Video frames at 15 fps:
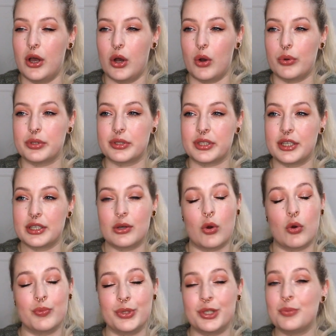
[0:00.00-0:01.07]
und es geht auch
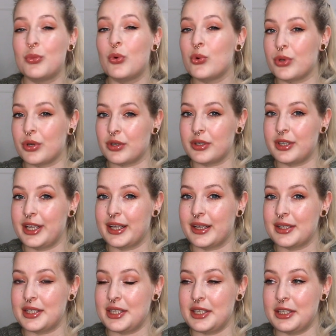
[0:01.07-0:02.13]
um Dämonen,
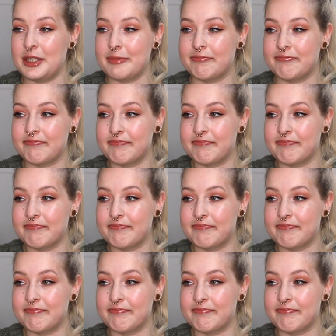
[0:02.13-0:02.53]
gegen die